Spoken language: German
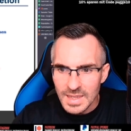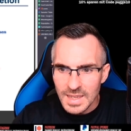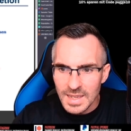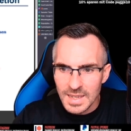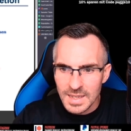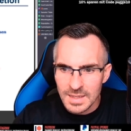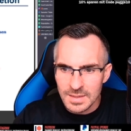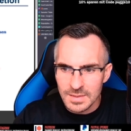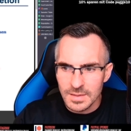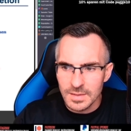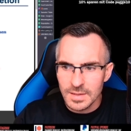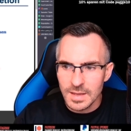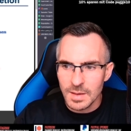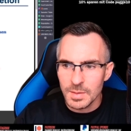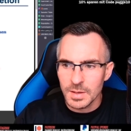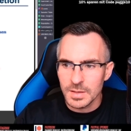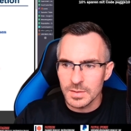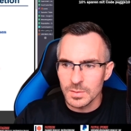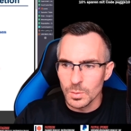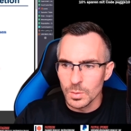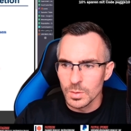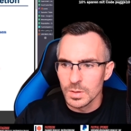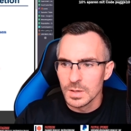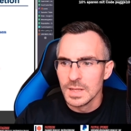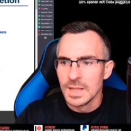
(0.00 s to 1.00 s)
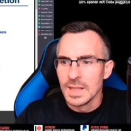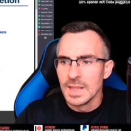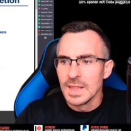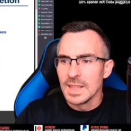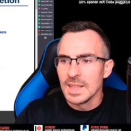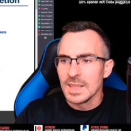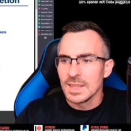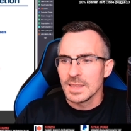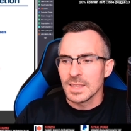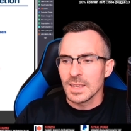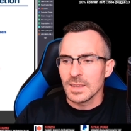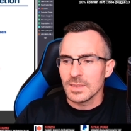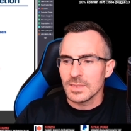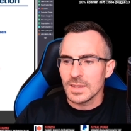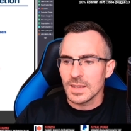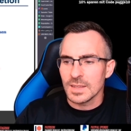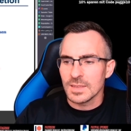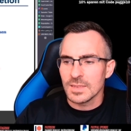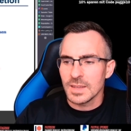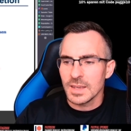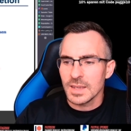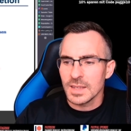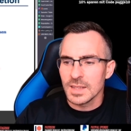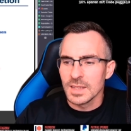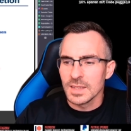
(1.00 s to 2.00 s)
Es ist aber so, dass
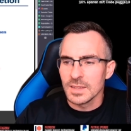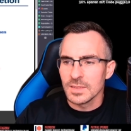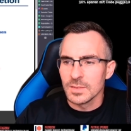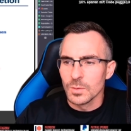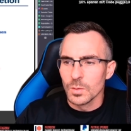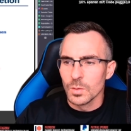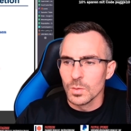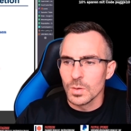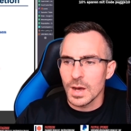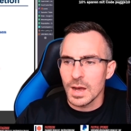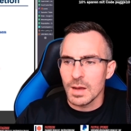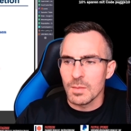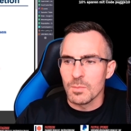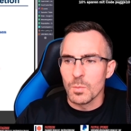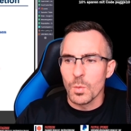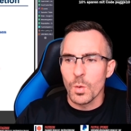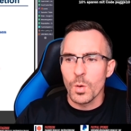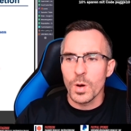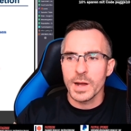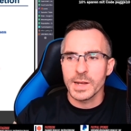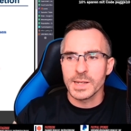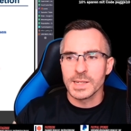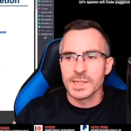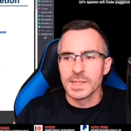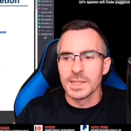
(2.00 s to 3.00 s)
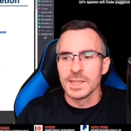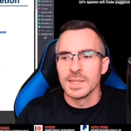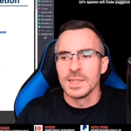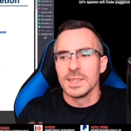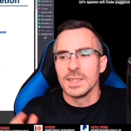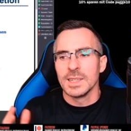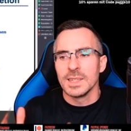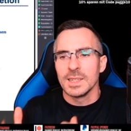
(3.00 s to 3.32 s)
tatsächlich so am Morgen